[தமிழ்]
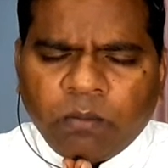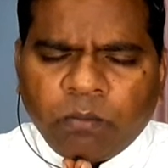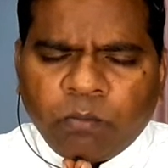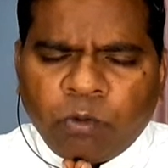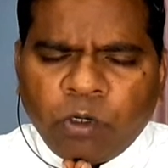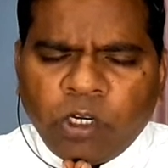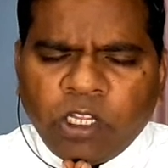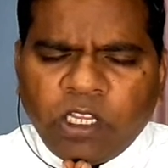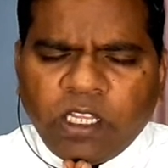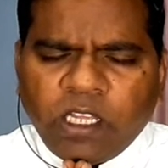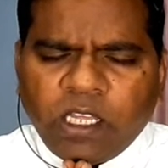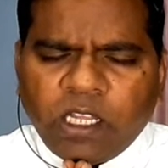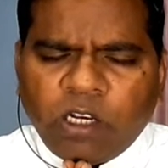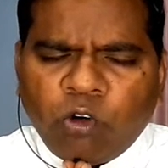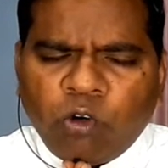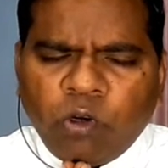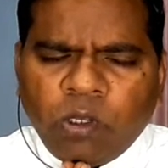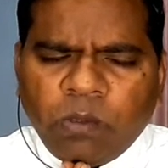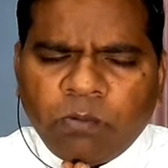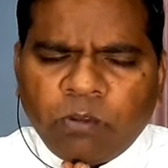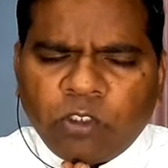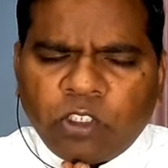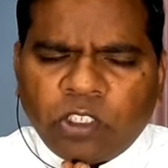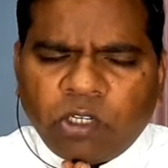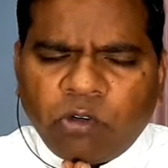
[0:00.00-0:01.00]
புனித
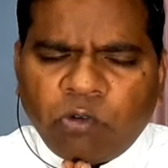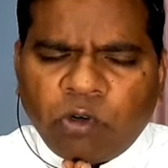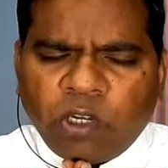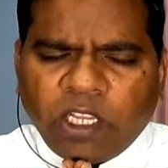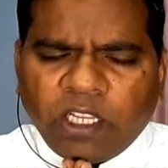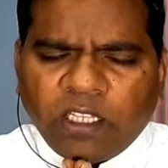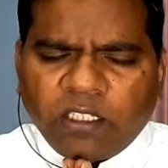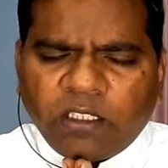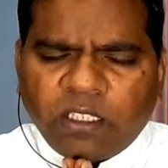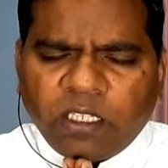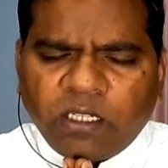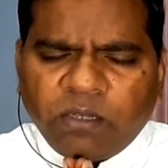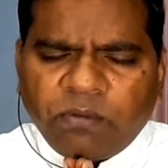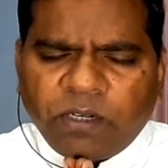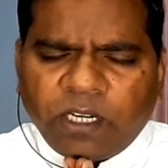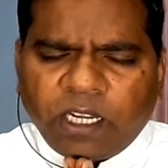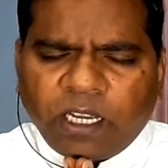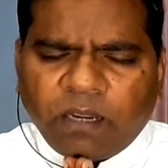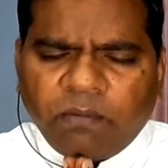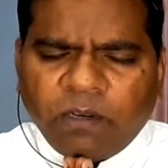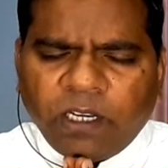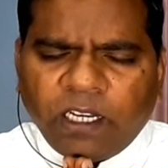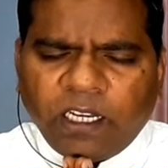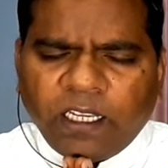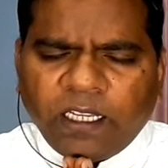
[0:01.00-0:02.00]
எரோனிமுசனுடைய
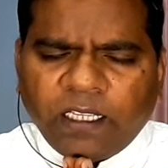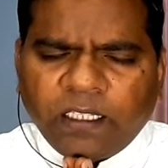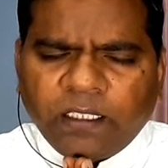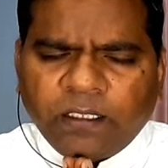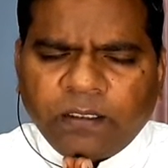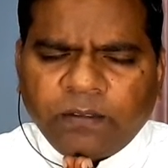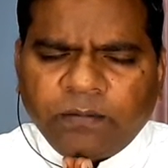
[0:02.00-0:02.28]
திருவிழாவிலே